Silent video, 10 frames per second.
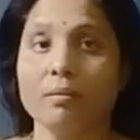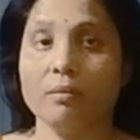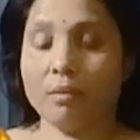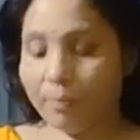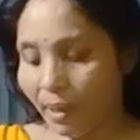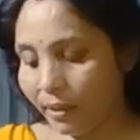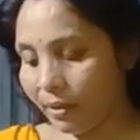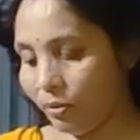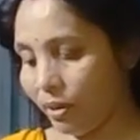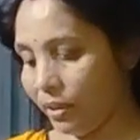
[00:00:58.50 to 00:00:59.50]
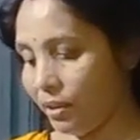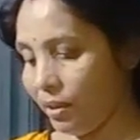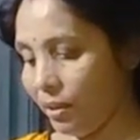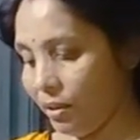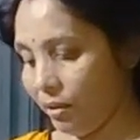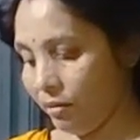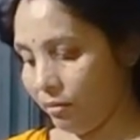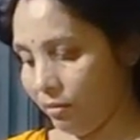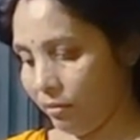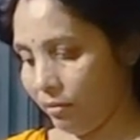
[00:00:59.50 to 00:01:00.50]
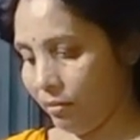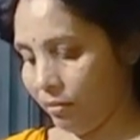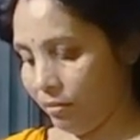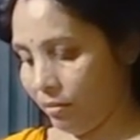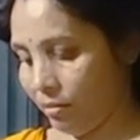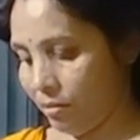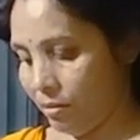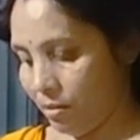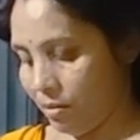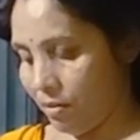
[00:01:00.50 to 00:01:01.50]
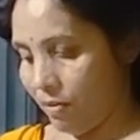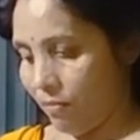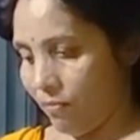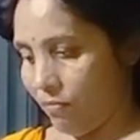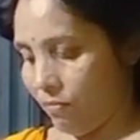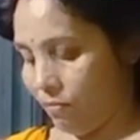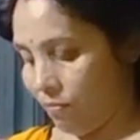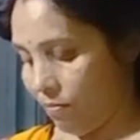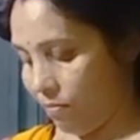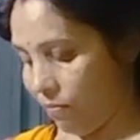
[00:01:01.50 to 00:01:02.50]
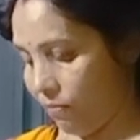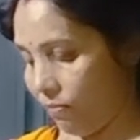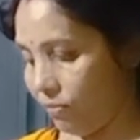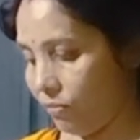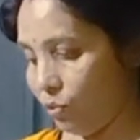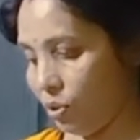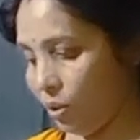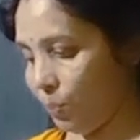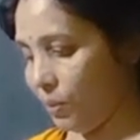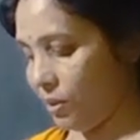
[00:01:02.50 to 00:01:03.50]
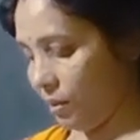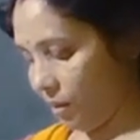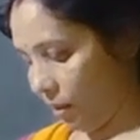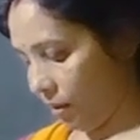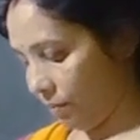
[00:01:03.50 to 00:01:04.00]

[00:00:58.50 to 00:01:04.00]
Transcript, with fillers: दिमाग क्यों खाती है ये मुझे तो नहीं पसंद मुझे तो पसंद है